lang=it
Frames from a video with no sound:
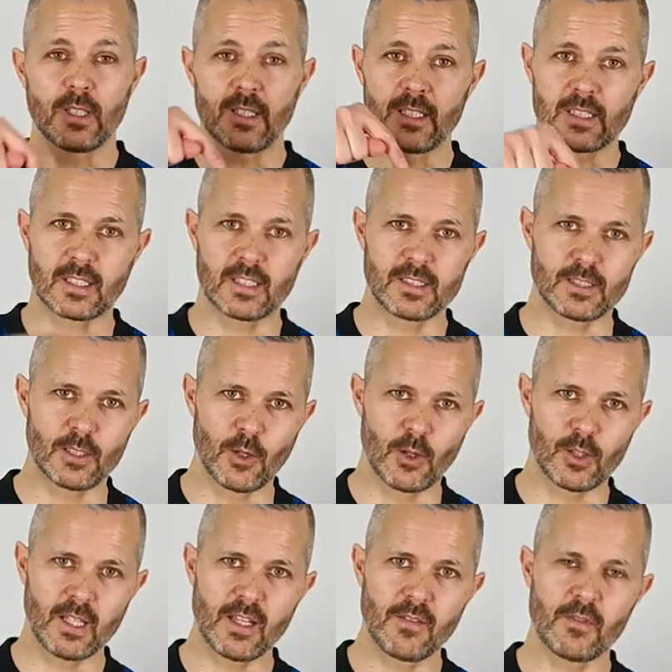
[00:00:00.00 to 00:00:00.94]
in
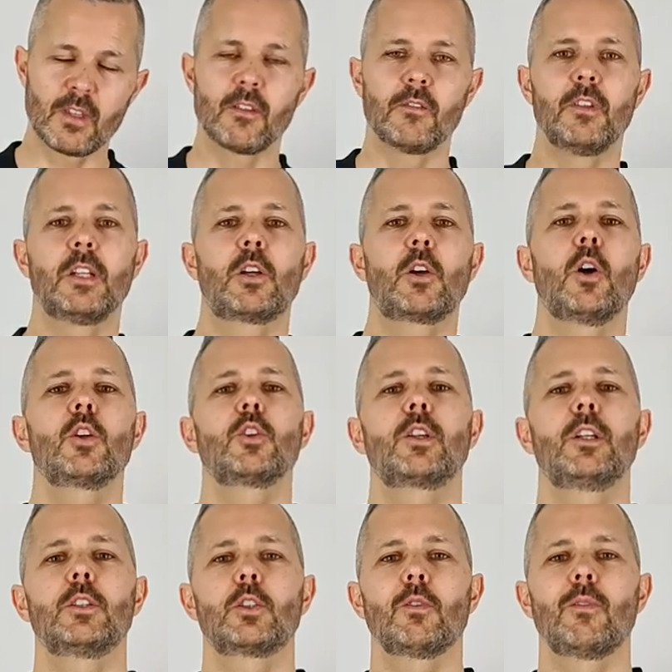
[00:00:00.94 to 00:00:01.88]
descrizione vi
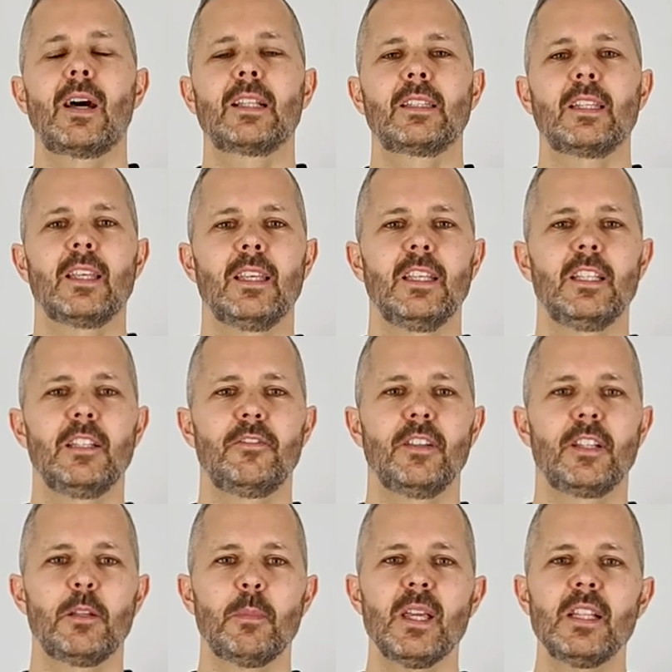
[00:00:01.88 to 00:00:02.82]
ricordo che trovate i
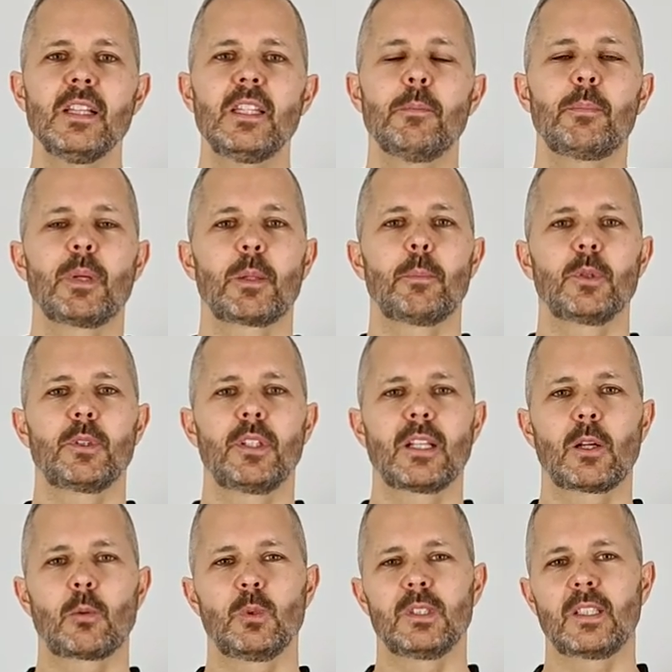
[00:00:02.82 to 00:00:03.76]
riferimenti per
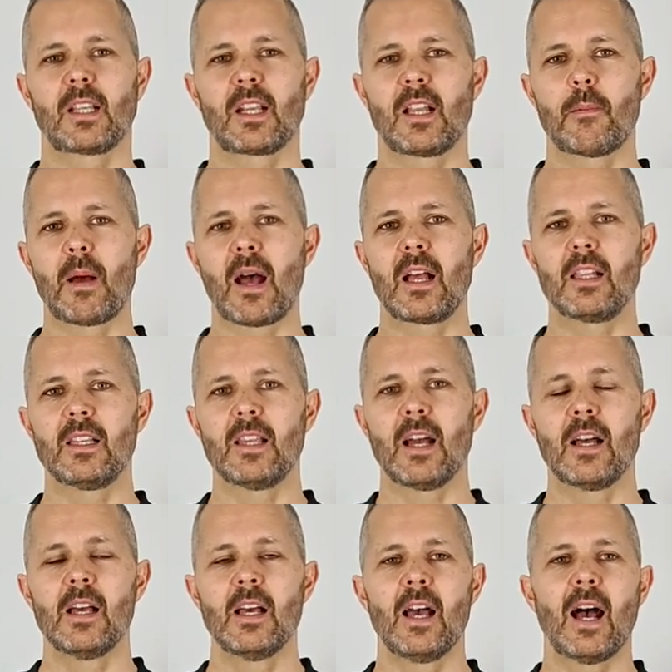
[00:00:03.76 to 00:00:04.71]
poter acquistare la
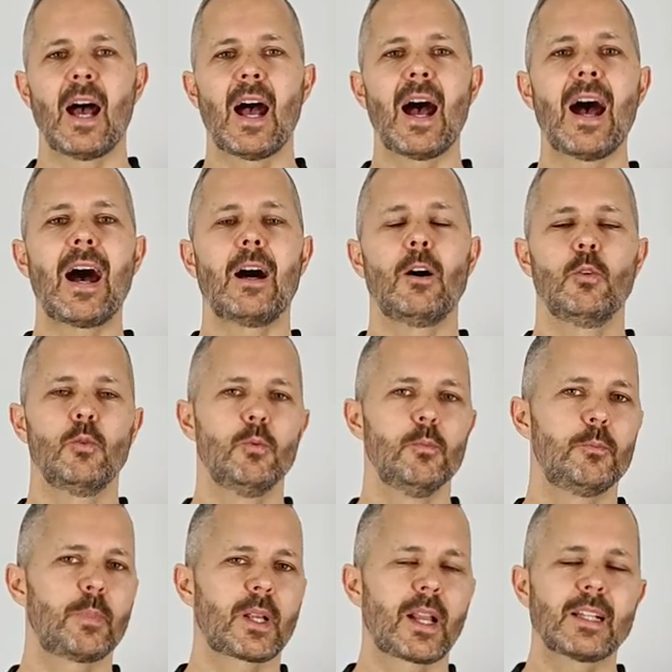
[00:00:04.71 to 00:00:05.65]
maglia a
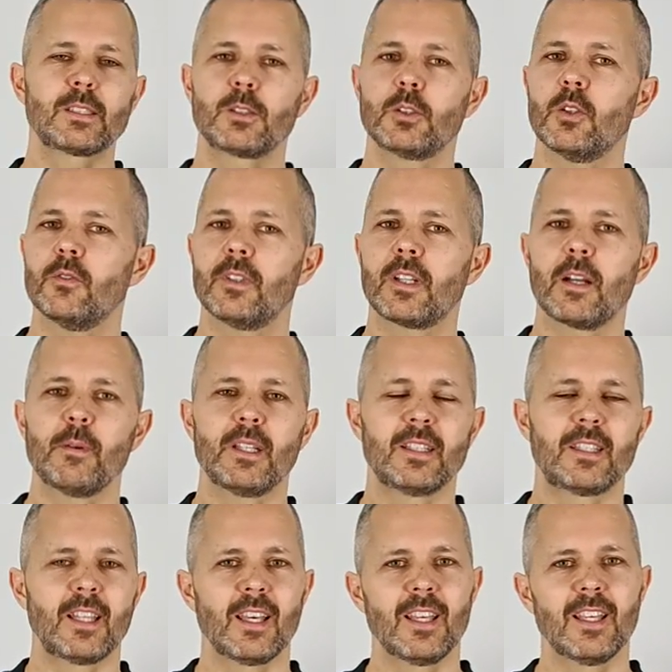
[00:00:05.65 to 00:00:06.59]
un prezzo
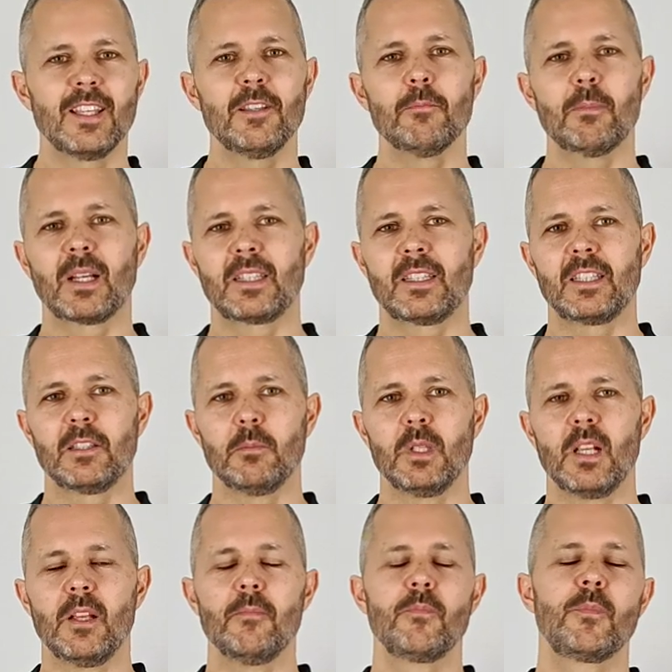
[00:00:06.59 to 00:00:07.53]
veramente
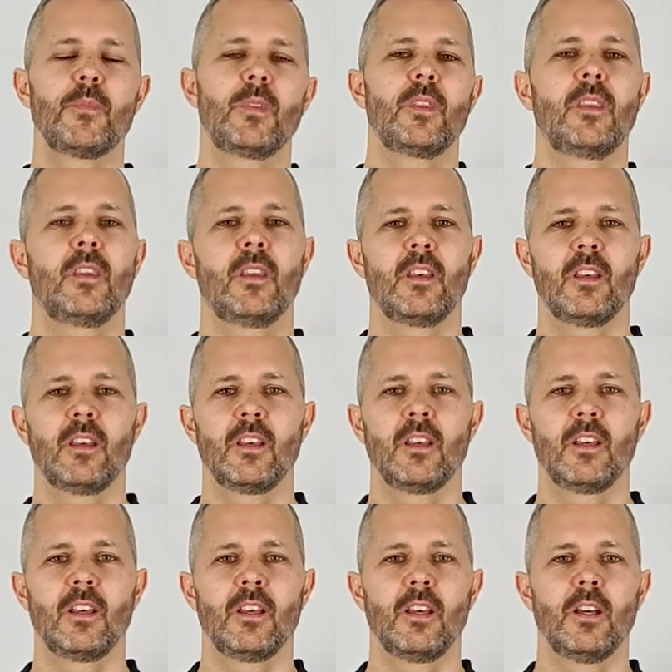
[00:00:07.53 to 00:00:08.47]
imbattibile.
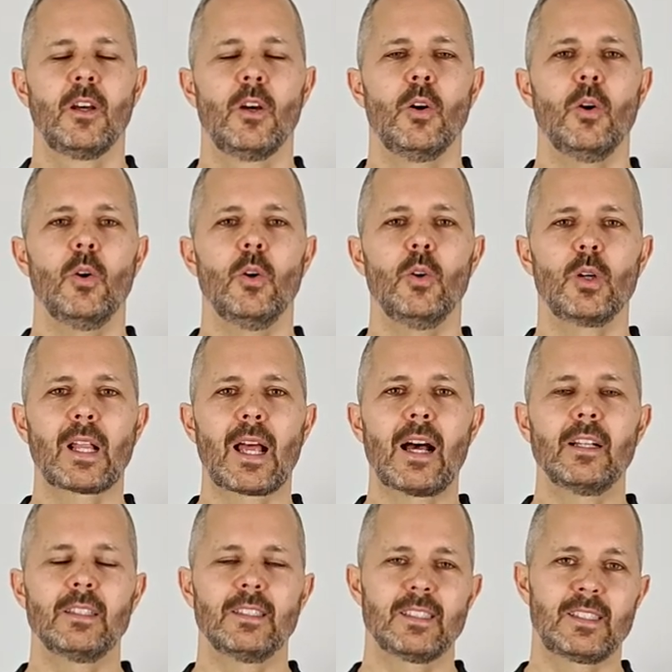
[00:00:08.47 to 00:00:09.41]

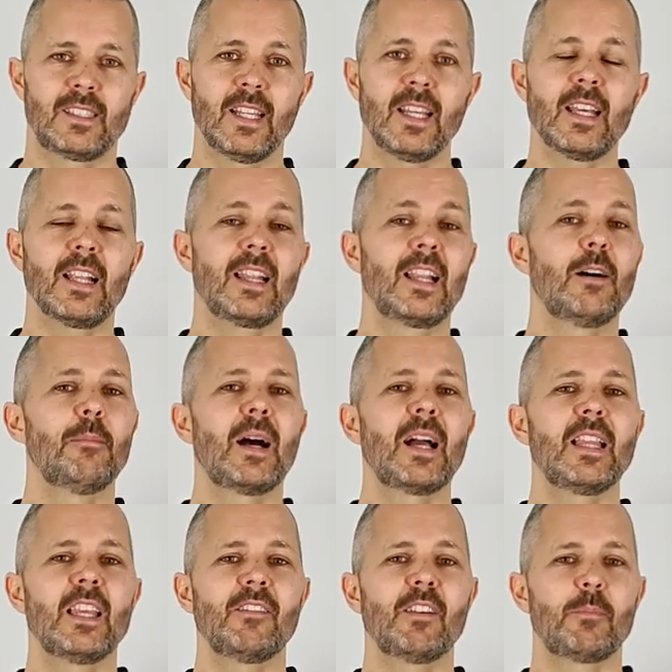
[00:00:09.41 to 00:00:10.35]
Ora, se la
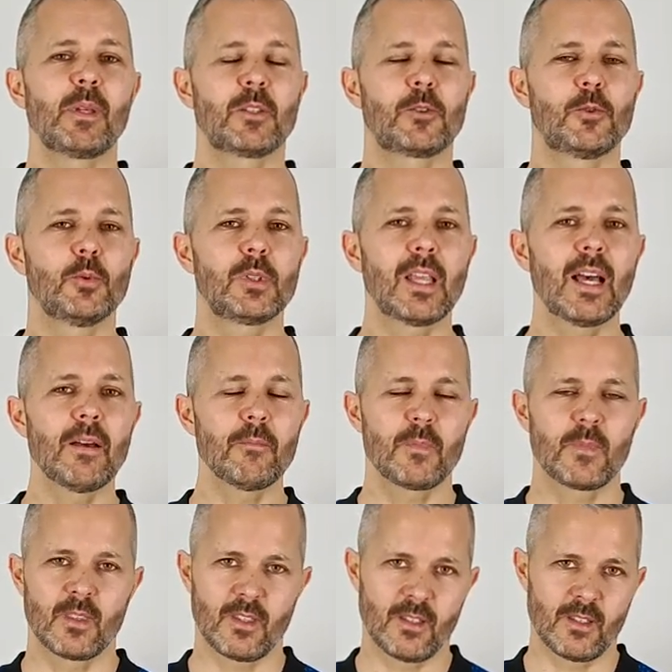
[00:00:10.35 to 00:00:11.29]
maglia vi è piaciuta,
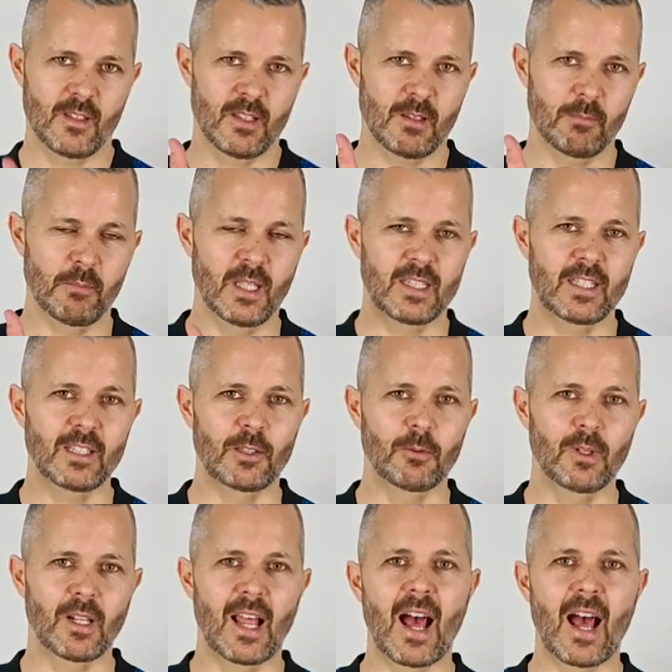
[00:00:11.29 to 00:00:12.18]
mettete un